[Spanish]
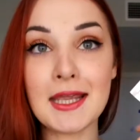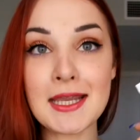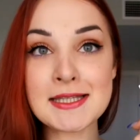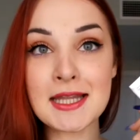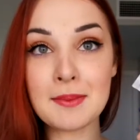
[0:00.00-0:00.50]

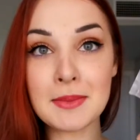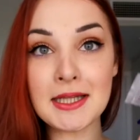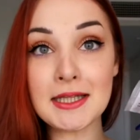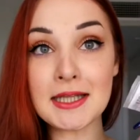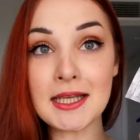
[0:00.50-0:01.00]
Esta
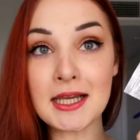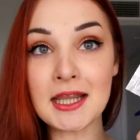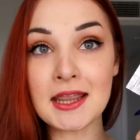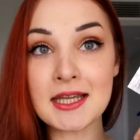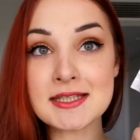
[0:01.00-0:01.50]
mini talla
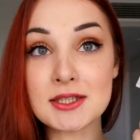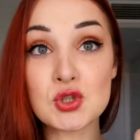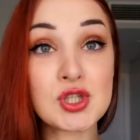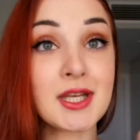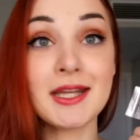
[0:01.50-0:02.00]
quizás
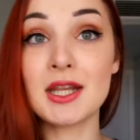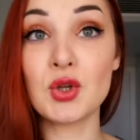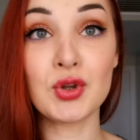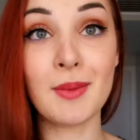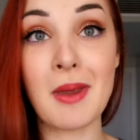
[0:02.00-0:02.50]
no sé de
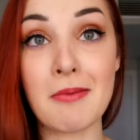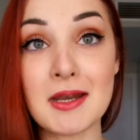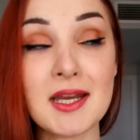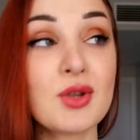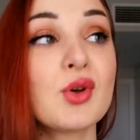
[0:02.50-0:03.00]
dónde me ha
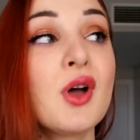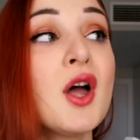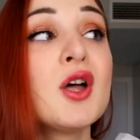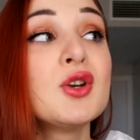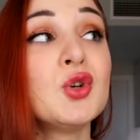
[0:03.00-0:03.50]
venido,
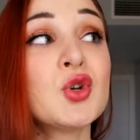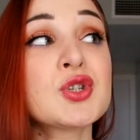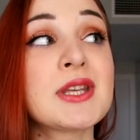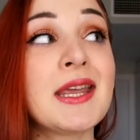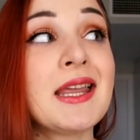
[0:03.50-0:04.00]
no
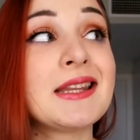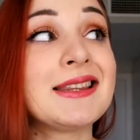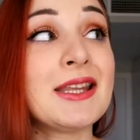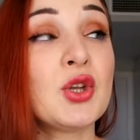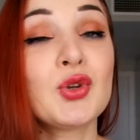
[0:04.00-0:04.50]
sé
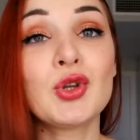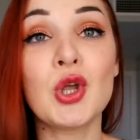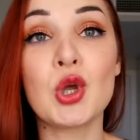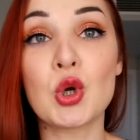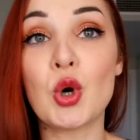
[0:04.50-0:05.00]
de
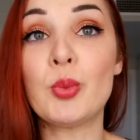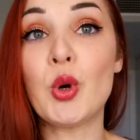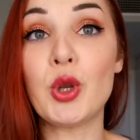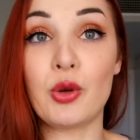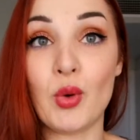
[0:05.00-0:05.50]
dónde,
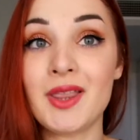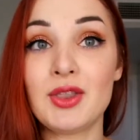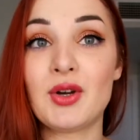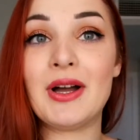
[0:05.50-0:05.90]
cómo y cuándo